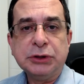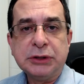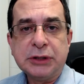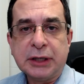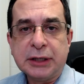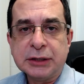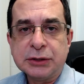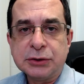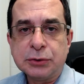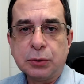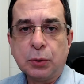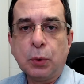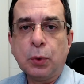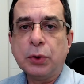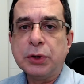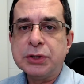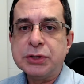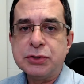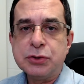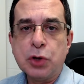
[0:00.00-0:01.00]

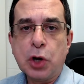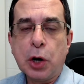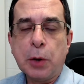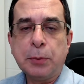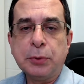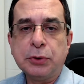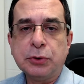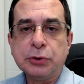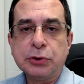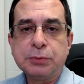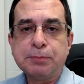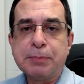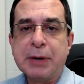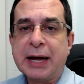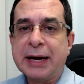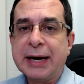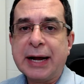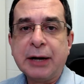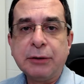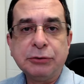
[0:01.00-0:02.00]
internações e óbitos
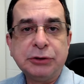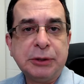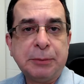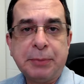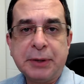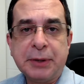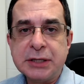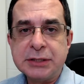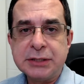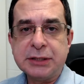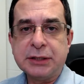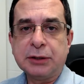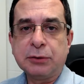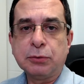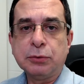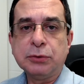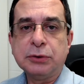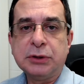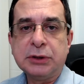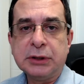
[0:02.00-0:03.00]
pararam de aparecer
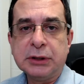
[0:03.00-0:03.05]
com